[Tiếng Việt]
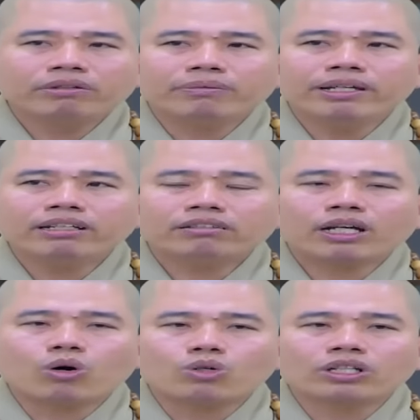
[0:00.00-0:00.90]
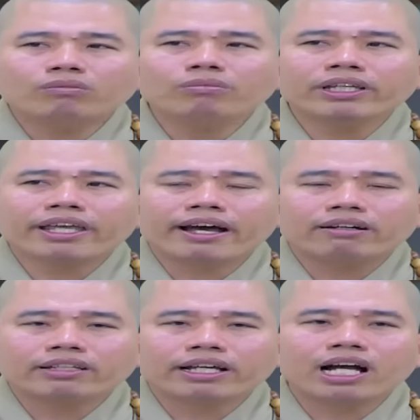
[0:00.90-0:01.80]
quý vị biết cái cuộc sống bây
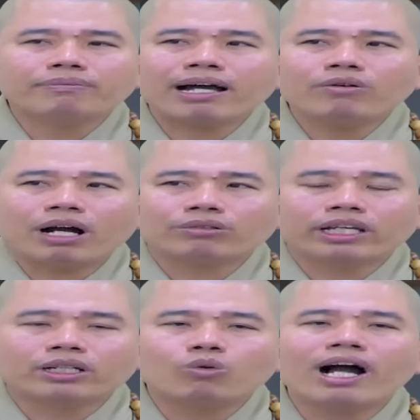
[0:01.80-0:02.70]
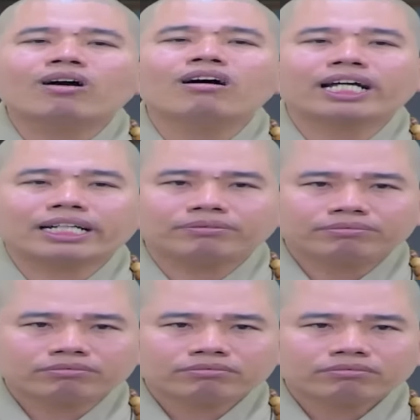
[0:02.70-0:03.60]
giờ về cơm áo gạo tiền nó quá khó khăn
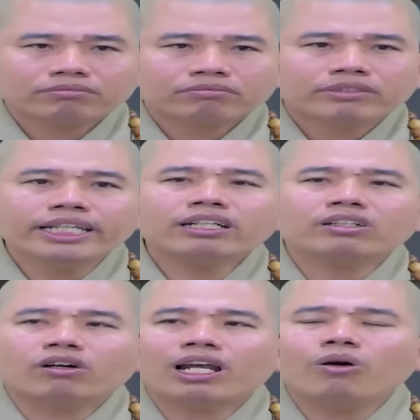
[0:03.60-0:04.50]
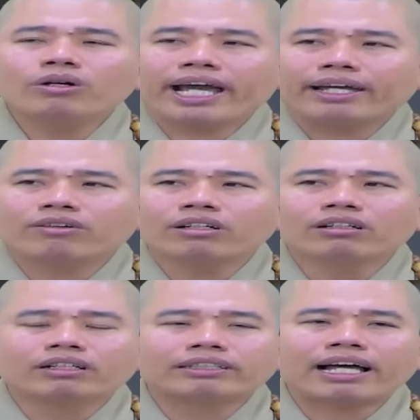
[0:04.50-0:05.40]
giết rồi lâu ngày con
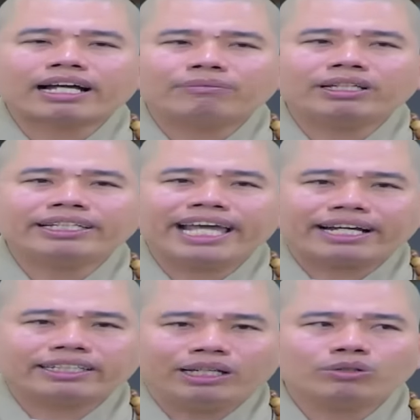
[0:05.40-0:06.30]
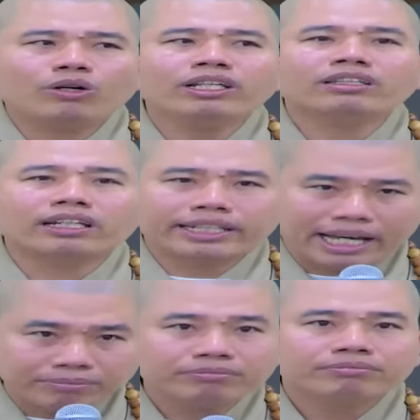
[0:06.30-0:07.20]
người người ta cảm thấy nhạt nhẽo đối với tình
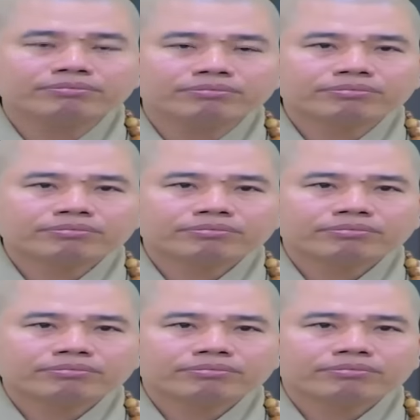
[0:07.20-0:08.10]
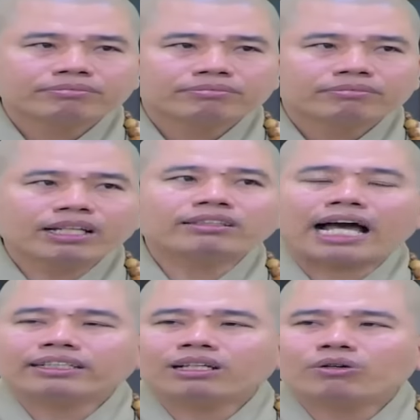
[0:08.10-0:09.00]
cảm nên
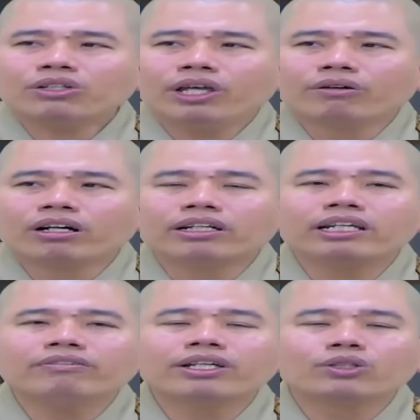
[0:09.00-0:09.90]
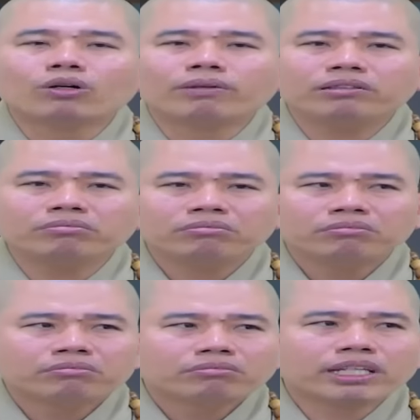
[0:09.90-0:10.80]
tại sao có nhiều người đi về chùa mình
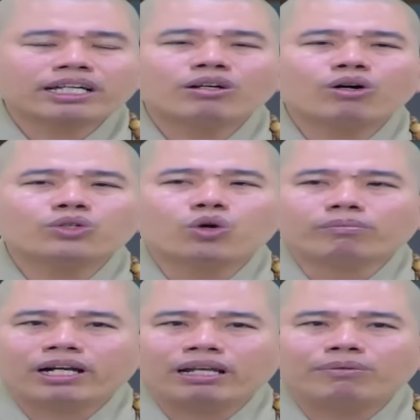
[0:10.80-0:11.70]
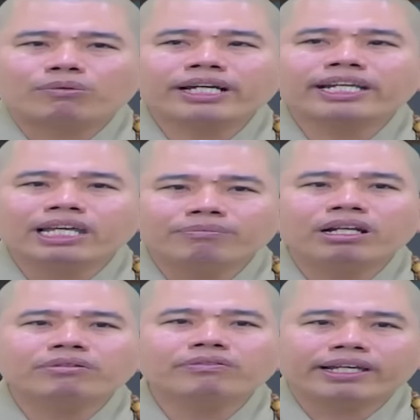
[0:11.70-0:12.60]
vì cái ngôi chùa mình là một cái điểm
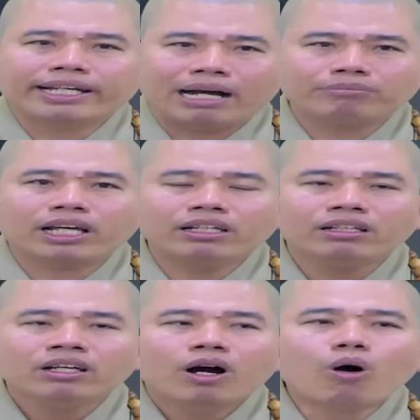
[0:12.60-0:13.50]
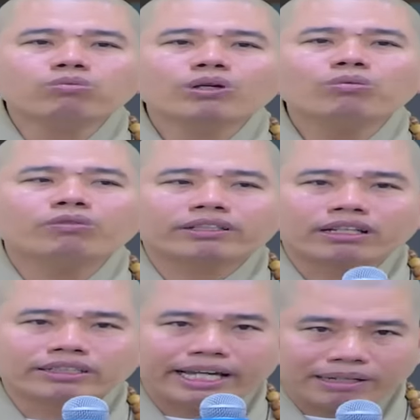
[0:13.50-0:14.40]
để quý vị cảm thấy ung đúc về
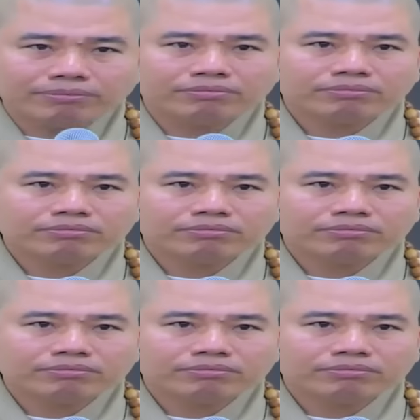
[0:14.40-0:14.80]
tình cảm